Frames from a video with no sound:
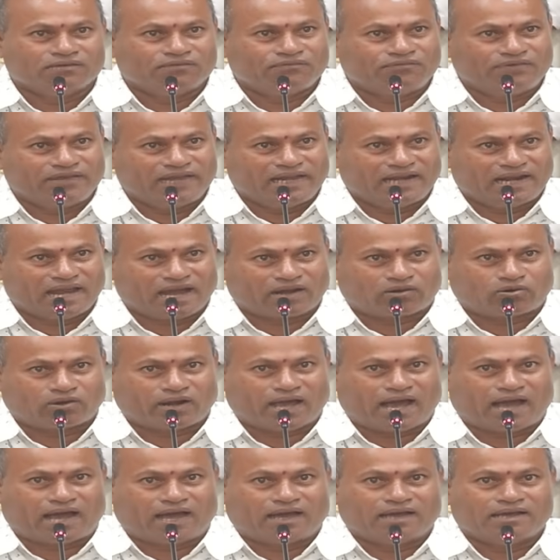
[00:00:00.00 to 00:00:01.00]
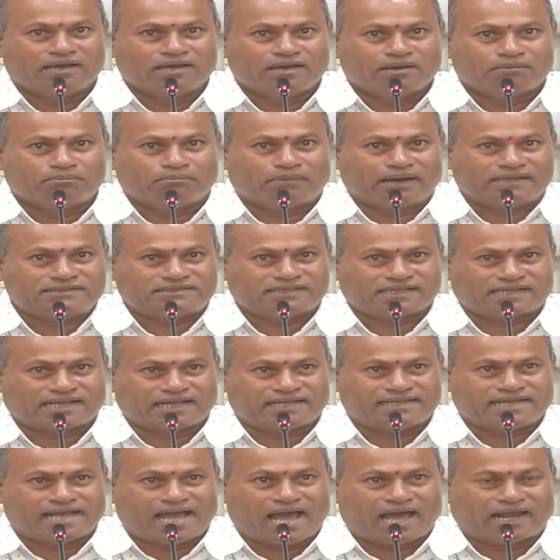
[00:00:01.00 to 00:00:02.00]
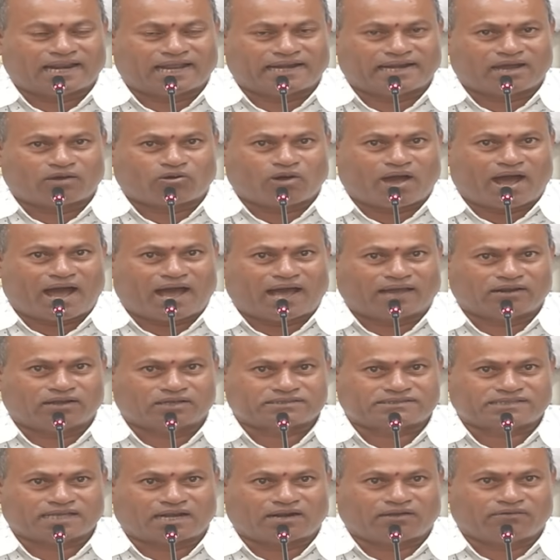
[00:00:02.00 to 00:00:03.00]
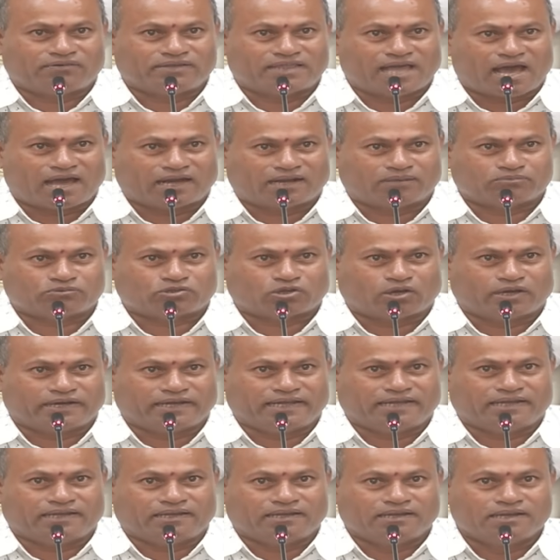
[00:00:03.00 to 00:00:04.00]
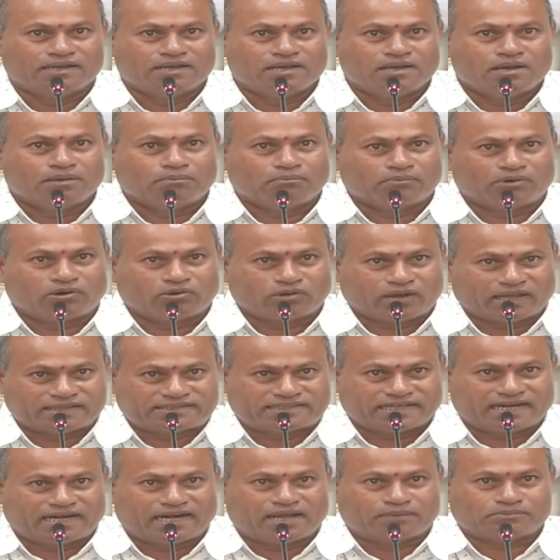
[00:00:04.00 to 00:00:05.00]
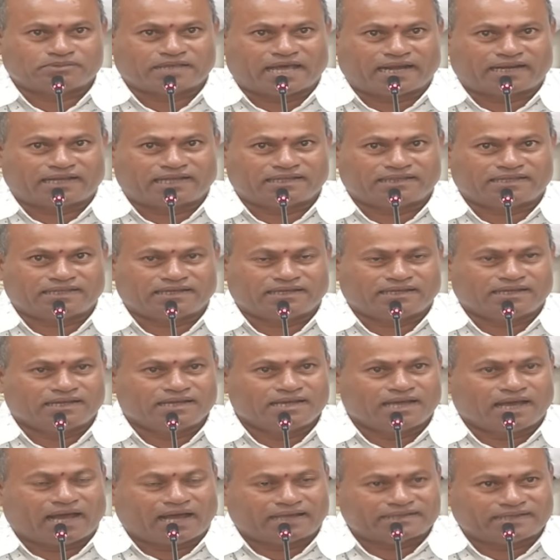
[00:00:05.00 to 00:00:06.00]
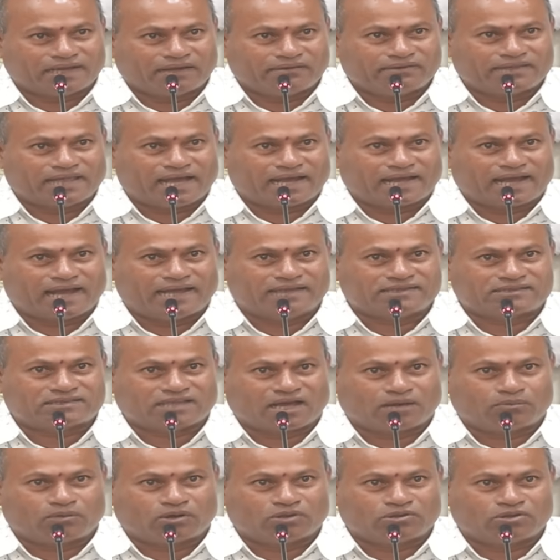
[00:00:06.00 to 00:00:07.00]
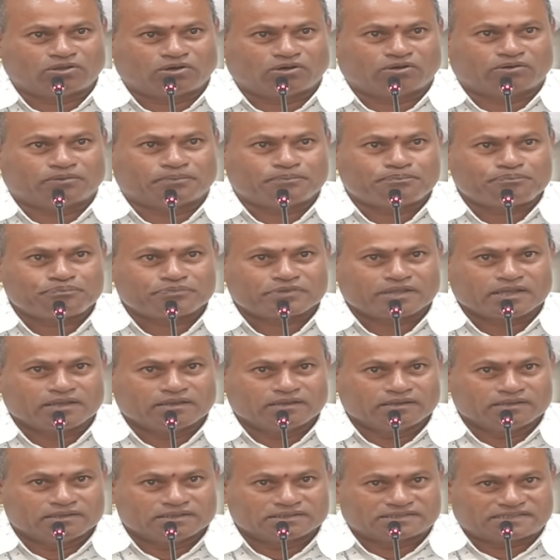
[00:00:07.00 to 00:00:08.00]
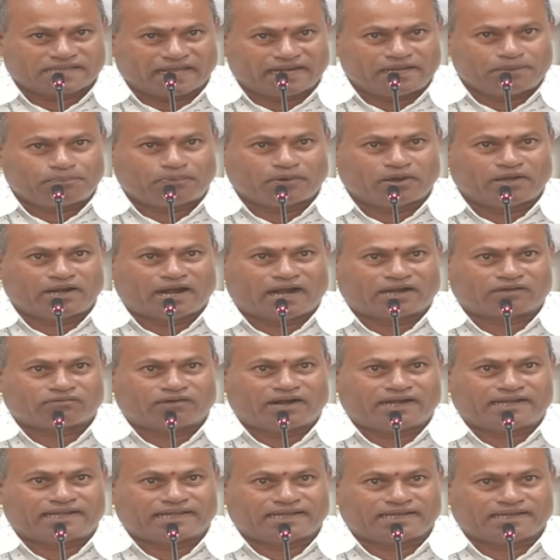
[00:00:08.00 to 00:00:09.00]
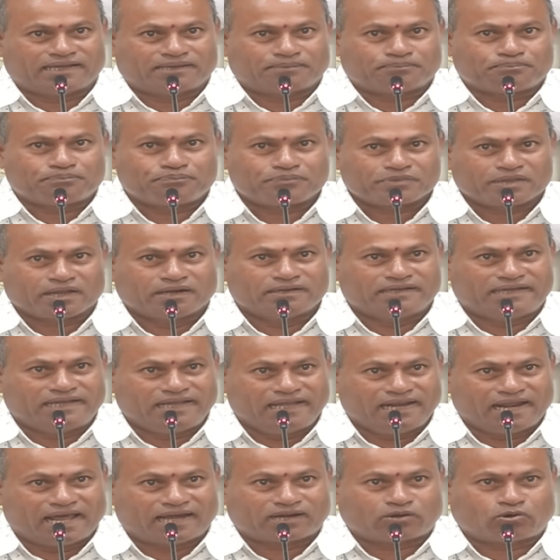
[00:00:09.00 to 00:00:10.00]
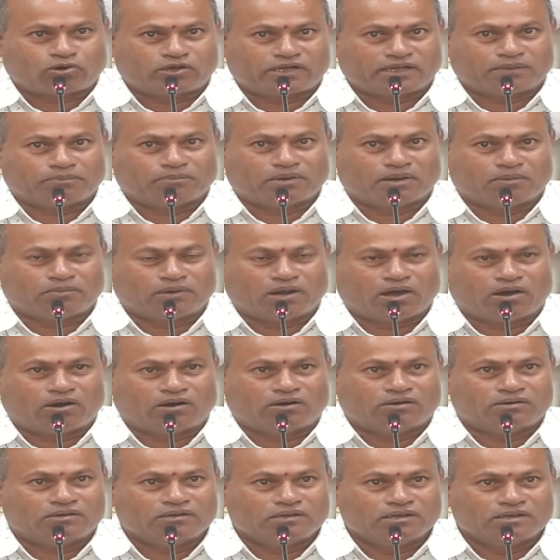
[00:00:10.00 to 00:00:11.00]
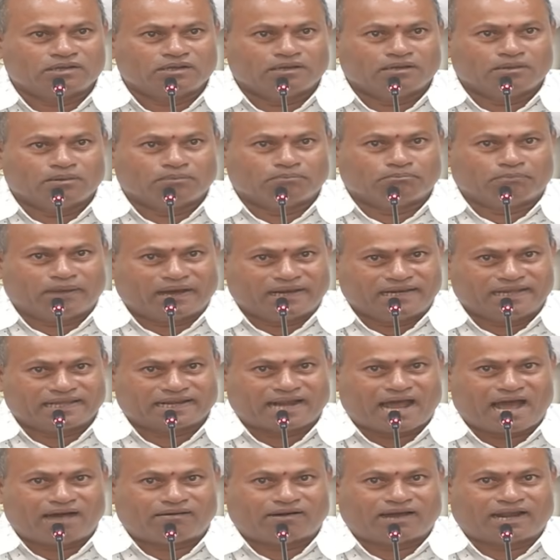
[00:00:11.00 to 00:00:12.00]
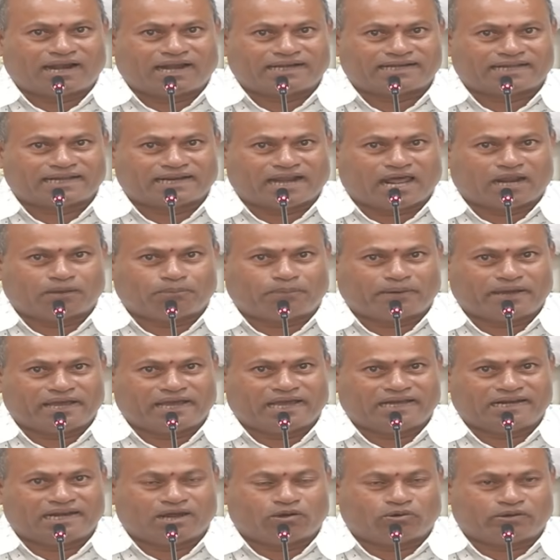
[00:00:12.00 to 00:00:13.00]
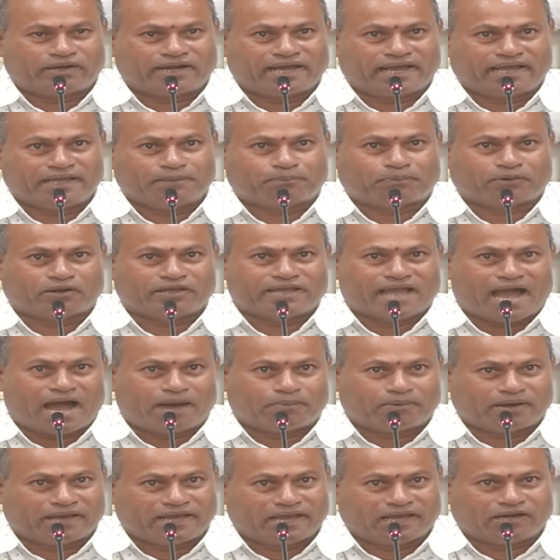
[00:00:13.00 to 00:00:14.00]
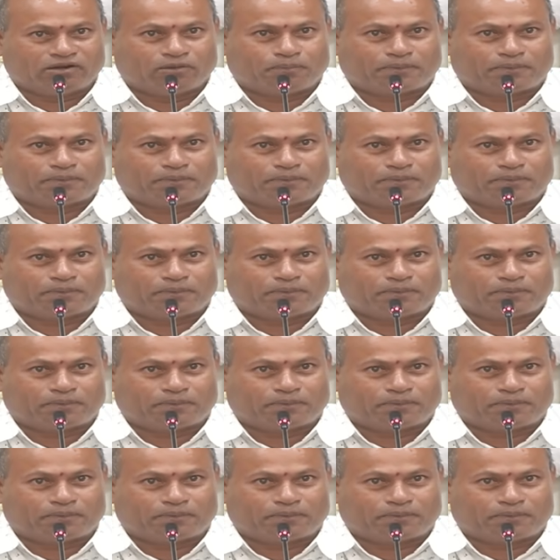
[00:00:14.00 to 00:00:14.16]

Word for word: వీళ్ళకు కూడా మంచిగా చేయాలనే ఒక ఆలోచన విధానంతో కూడా చేయడం జరిగింది అదేవిధంగా ఇంతకుముందు చనిపోయినటువంటి డీలర్ కుటుంబంలో మళ్ళీ రావాలంటే నలభై ఏళ్ళు ఉండే ఇప్పుడు యాభై ఏళ్ళు